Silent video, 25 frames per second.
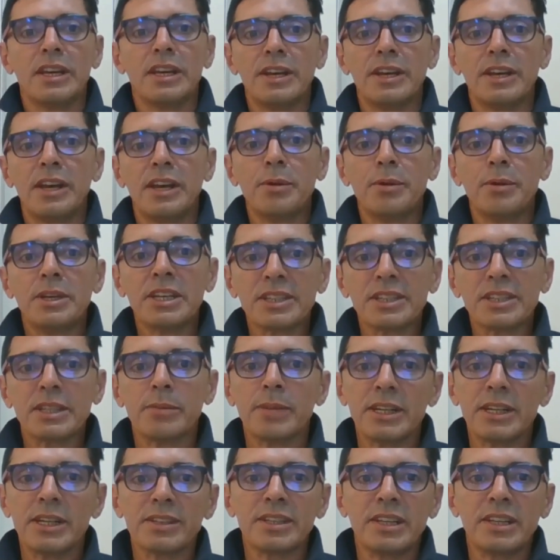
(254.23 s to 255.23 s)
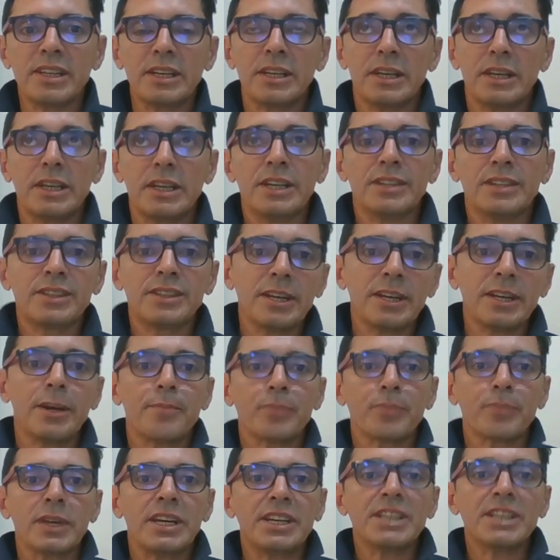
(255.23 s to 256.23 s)
evidentemente
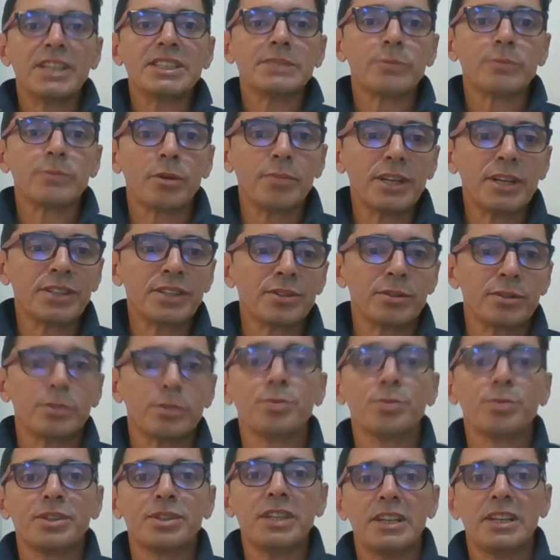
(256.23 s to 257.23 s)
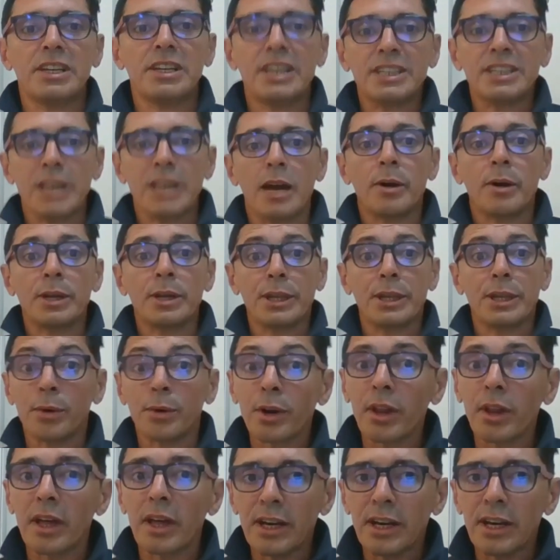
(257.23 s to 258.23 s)
este, en ese momento UTE estaba
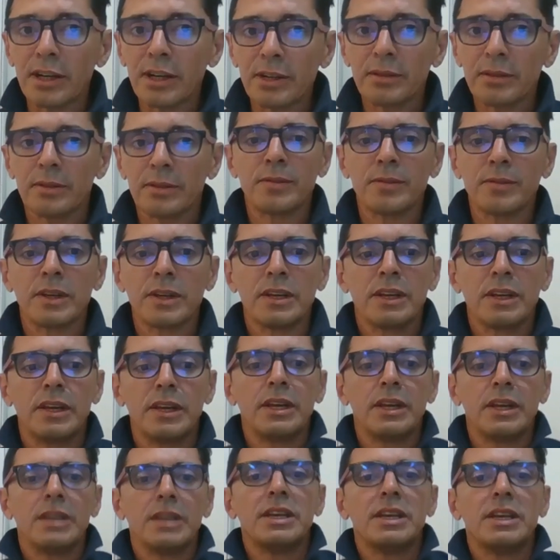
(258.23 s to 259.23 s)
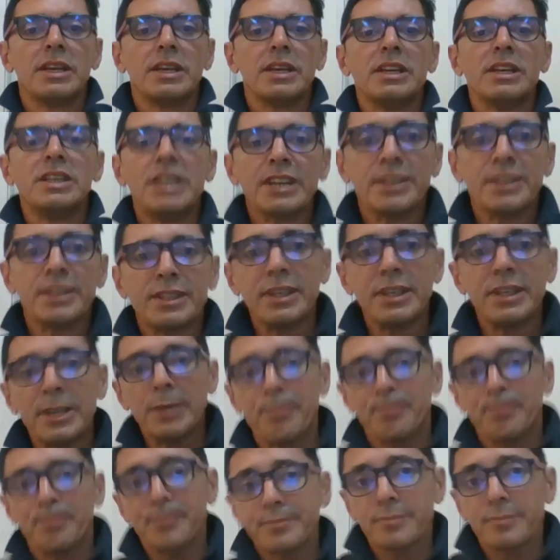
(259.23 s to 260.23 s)
desbordado,
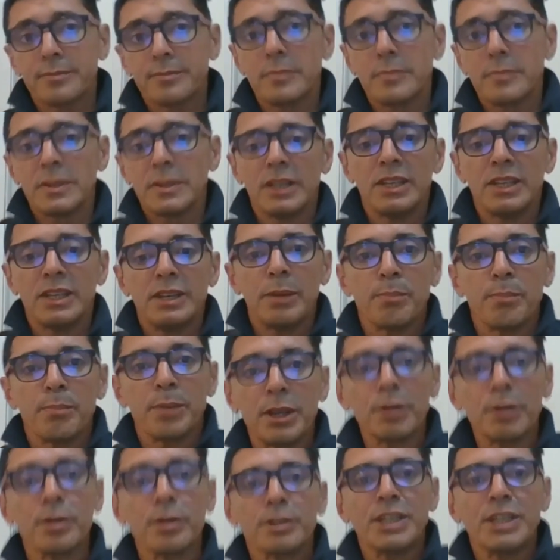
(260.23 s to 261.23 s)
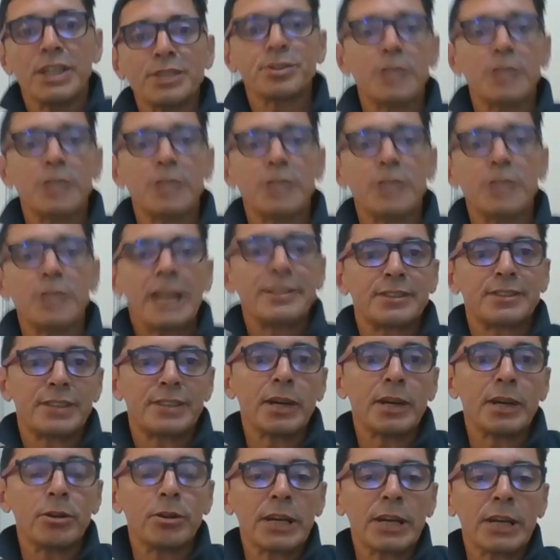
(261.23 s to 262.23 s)
este, pero eso trajo
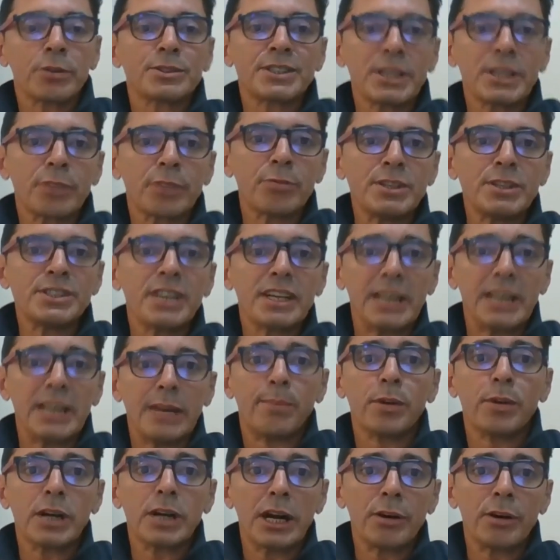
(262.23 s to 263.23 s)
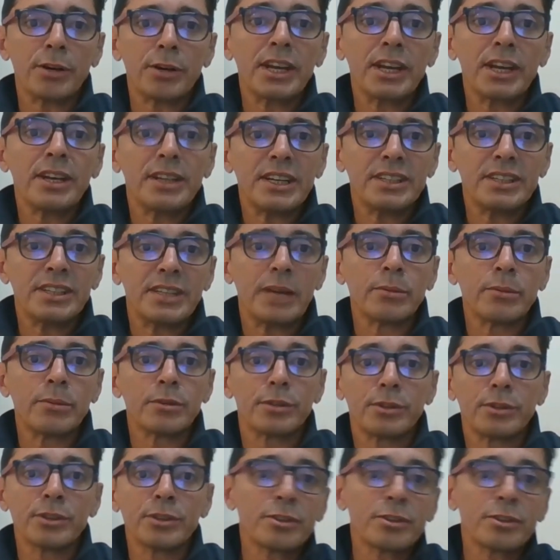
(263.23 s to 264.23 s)
la consecuencia que a las pocas horas estamos
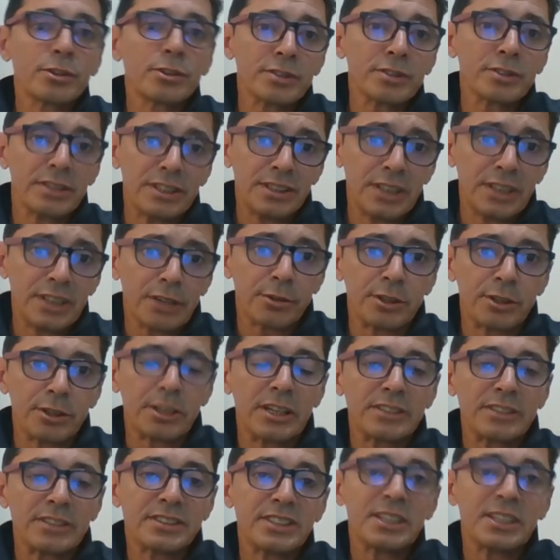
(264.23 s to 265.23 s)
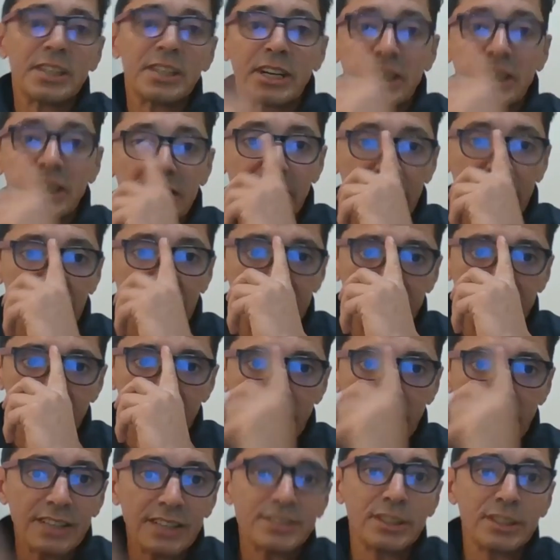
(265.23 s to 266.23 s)
no solo este, con, sin energía
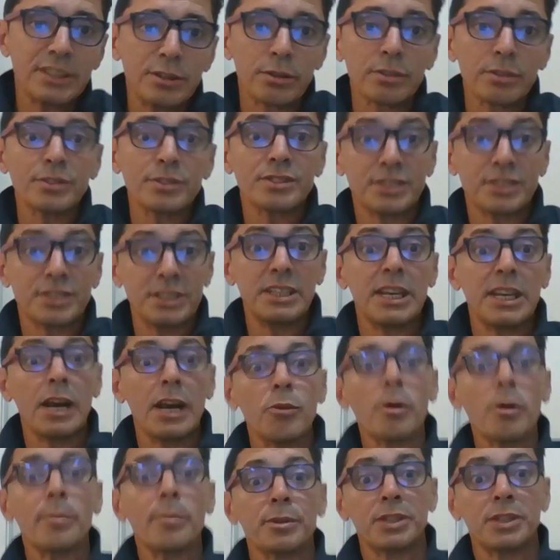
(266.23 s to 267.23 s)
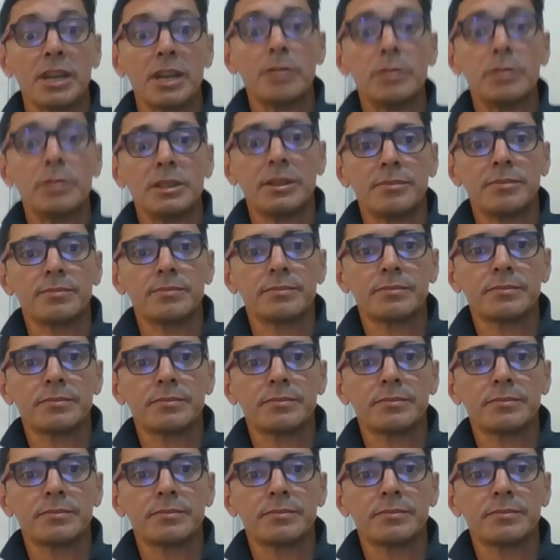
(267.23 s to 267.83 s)
eléctrica, sino sin agua potable.